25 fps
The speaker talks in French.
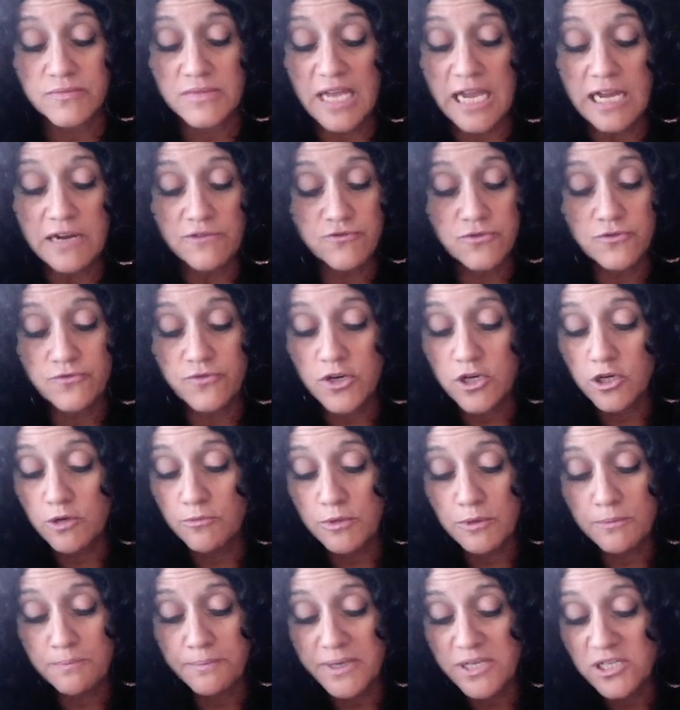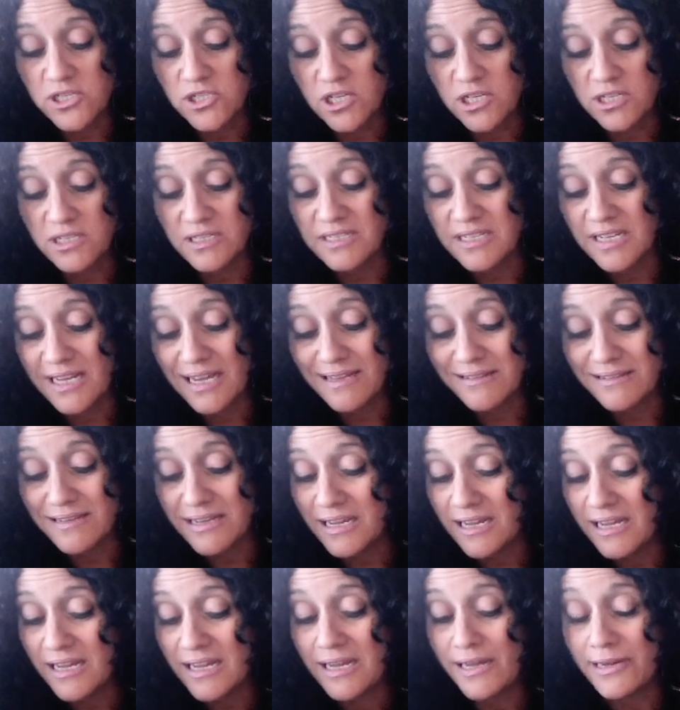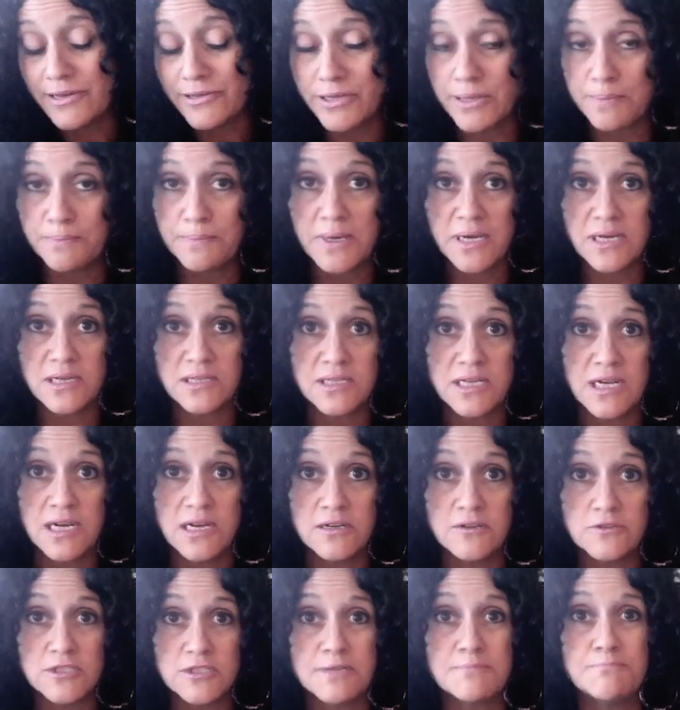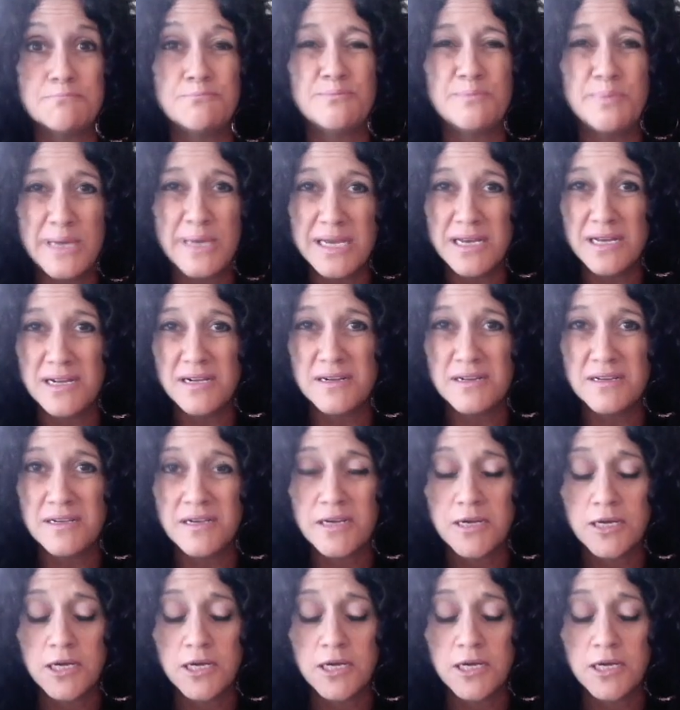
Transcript: elle vous voit comme une personne très, très indépendante et belle,